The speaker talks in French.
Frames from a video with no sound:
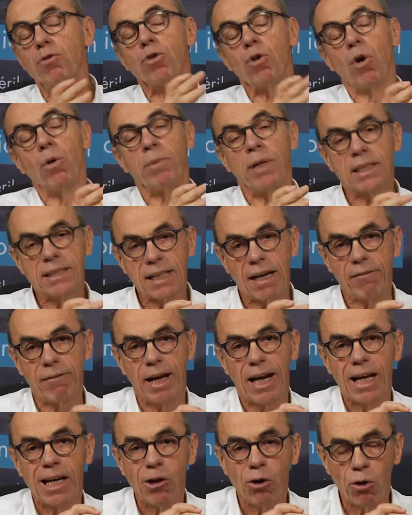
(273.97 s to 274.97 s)
combien ça
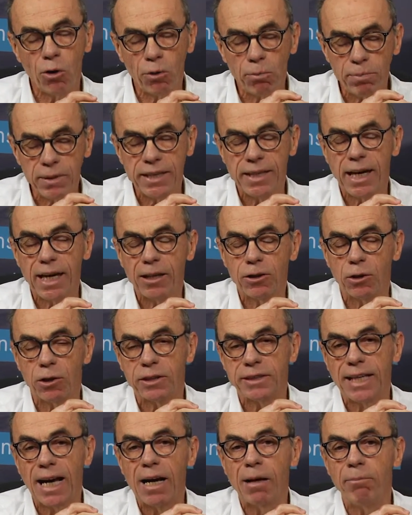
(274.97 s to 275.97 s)
valait un billet de
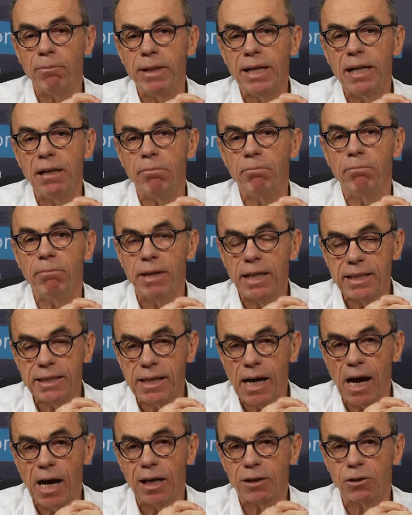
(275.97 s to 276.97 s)
100 000
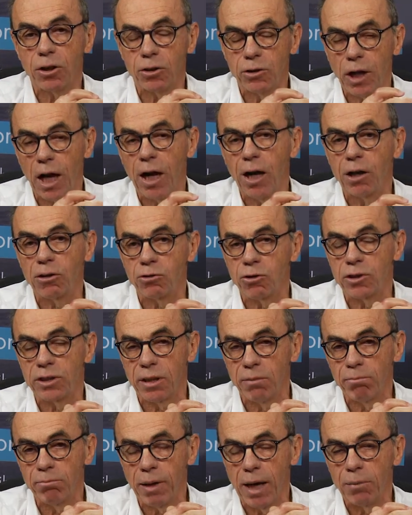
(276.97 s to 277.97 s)
milliards de dollars du
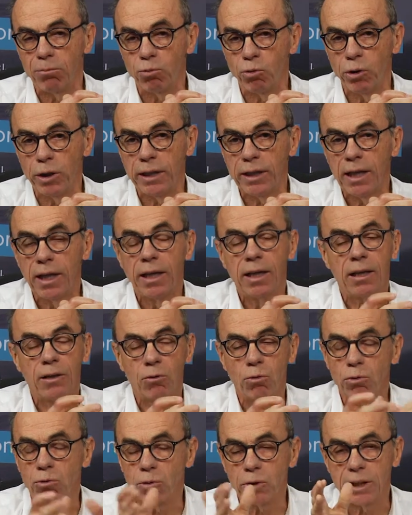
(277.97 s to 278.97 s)
Zimbabwe
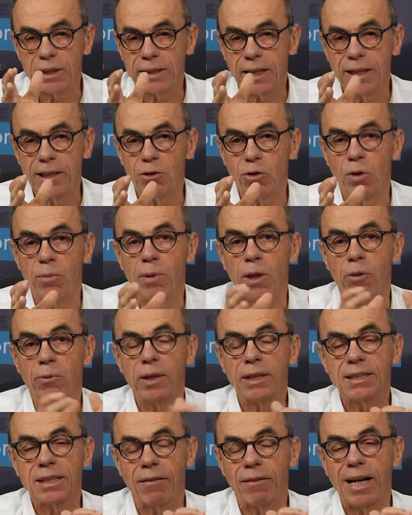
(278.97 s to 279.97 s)
autour des années
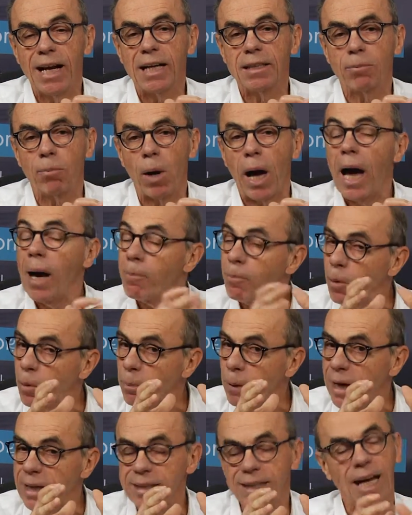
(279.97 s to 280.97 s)
2008? Ça valait à peu
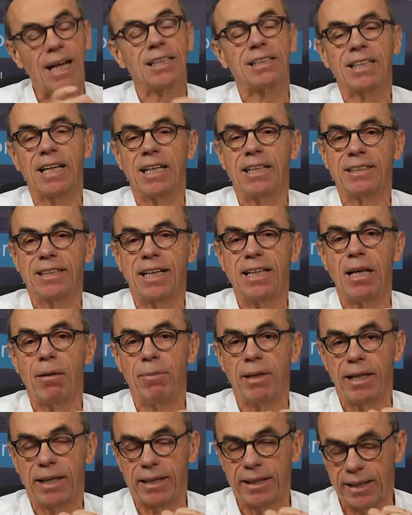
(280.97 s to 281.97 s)
près 35 cents
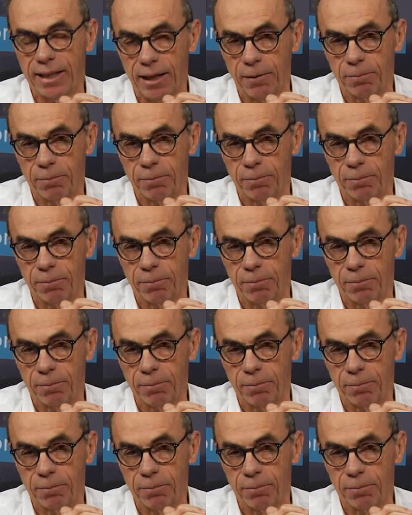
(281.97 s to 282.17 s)
américains.